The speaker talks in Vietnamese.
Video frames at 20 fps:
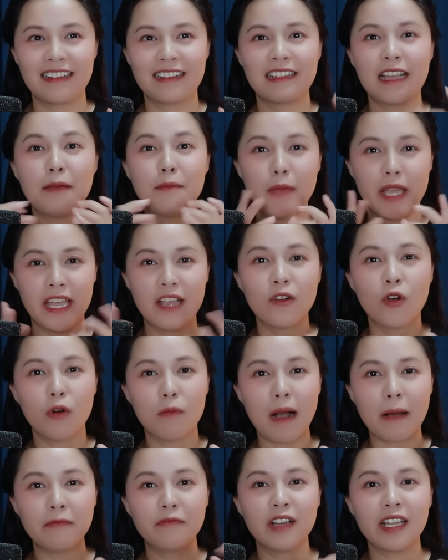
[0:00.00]
cái miệng của
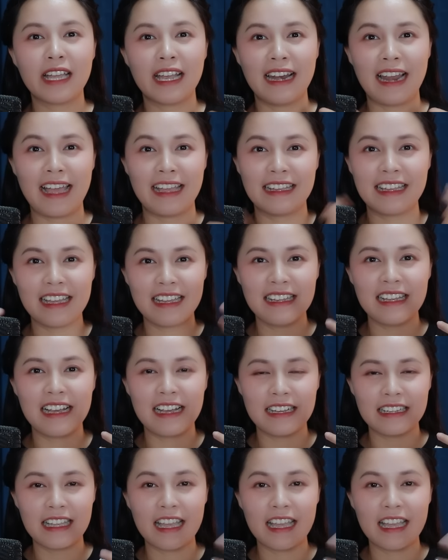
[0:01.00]
bắp với cái lại cái ờ,